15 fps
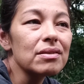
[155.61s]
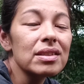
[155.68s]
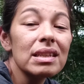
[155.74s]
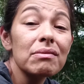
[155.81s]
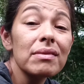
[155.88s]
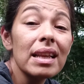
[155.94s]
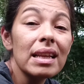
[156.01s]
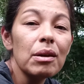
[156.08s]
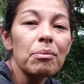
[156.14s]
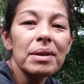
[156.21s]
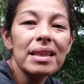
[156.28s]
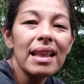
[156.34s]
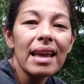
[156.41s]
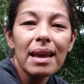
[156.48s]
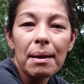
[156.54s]
Você não teria uma
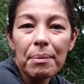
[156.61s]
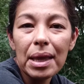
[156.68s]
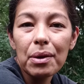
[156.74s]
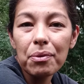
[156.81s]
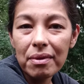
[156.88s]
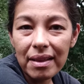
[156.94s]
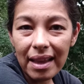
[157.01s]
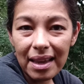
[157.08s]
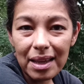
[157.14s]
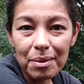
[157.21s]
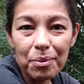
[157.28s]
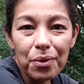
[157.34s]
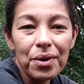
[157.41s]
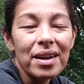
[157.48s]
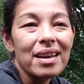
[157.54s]
ideia meio
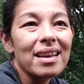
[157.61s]
termo,